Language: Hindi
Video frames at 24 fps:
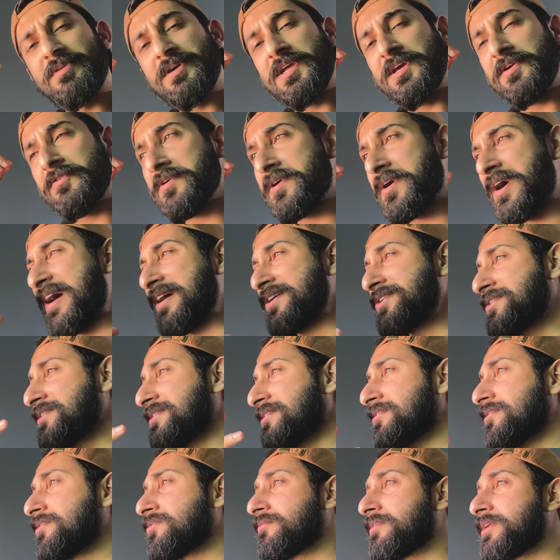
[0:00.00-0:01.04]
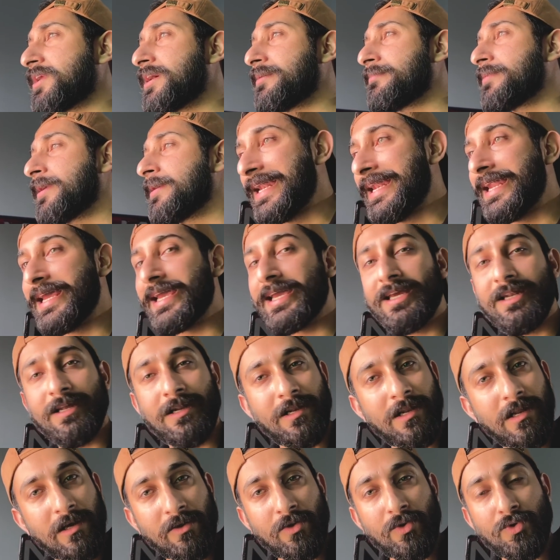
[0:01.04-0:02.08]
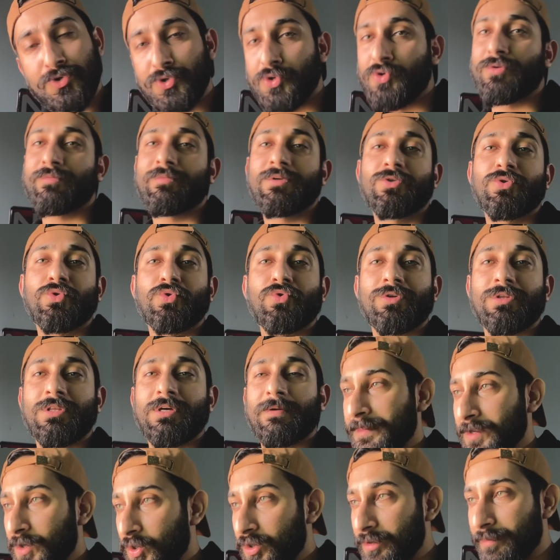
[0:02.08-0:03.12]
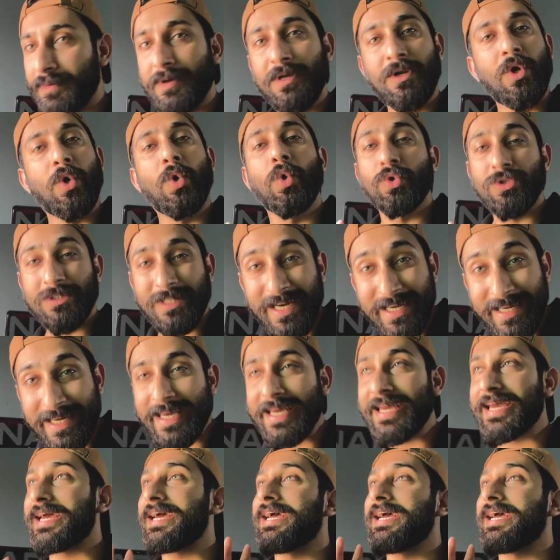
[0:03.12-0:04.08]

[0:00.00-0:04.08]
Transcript: बड़ी कोई ख्वाहिश नहीं थी दुनिया में लेकिन अल्लाह को कुछ और मंजूर था फिर होता ये है